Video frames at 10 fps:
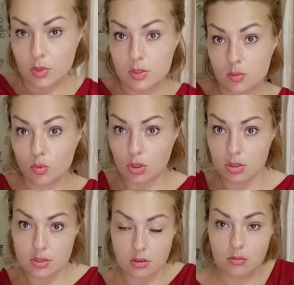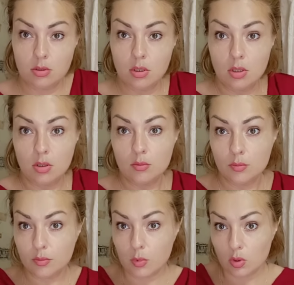смотрится.
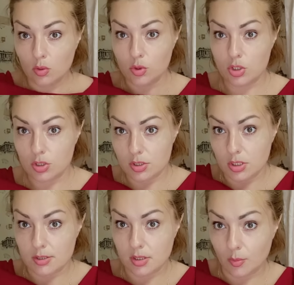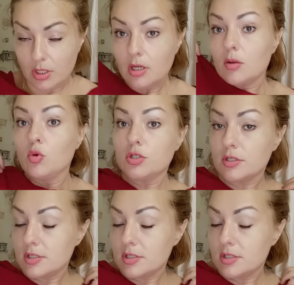Очень интересная моделька. Можно,